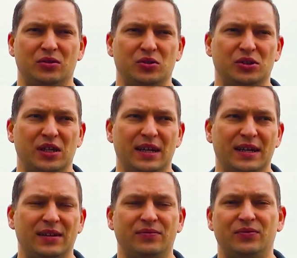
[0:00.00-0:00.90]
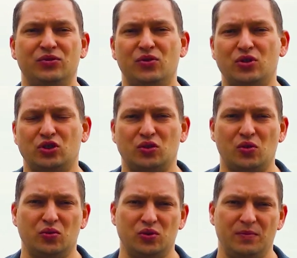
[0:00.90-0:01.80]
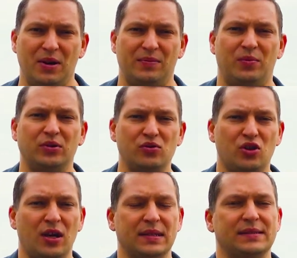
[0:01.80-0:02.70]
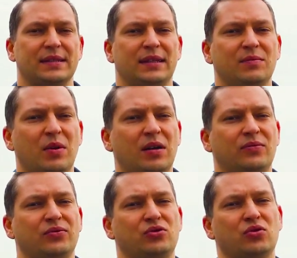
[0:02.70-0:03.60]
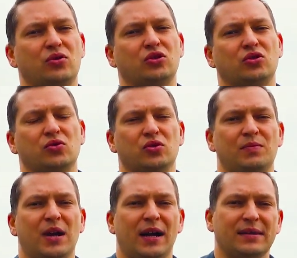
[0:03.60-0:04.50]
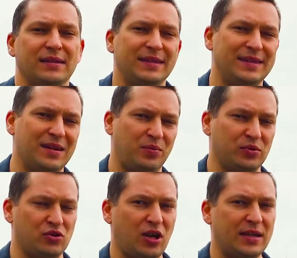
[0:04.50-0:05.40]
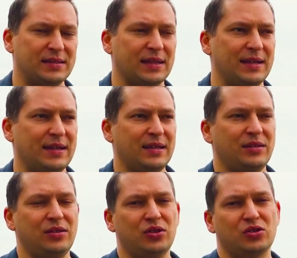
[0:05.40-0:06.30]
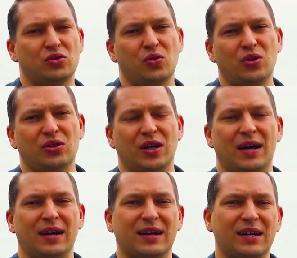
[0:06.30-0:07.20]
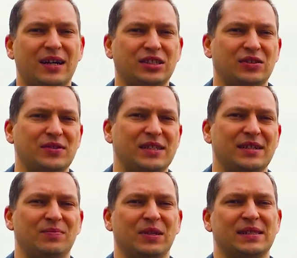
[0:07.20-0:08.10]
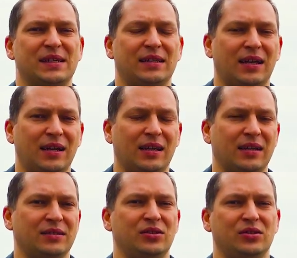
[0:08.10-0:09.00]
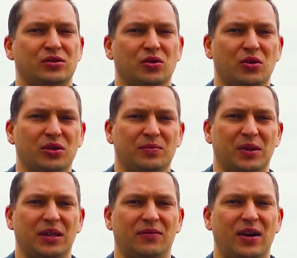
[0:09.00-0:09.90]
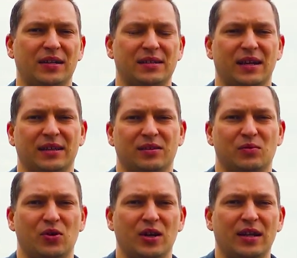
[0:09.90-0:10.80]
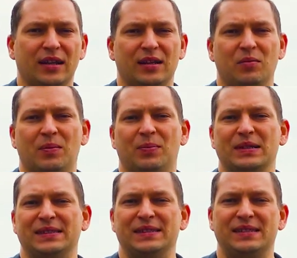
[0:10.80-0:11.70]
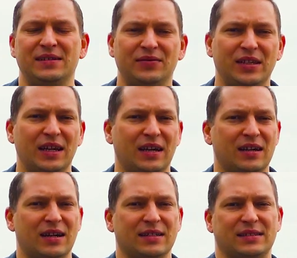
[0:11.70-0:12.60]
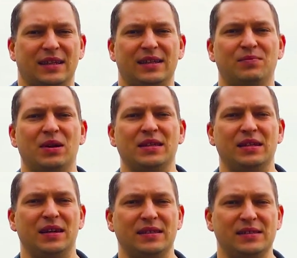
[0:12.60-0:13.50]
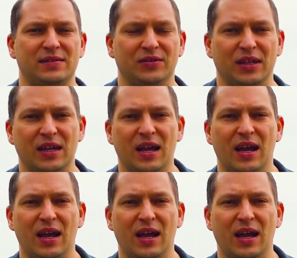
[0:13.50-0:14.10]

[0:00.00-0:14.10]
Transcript: То есть все, что у тебя получается, либо все, что у тебя не получается, не стоит окрашивать эмоционально, не стоит придавать этому либо позитивный окрас, либо негативный,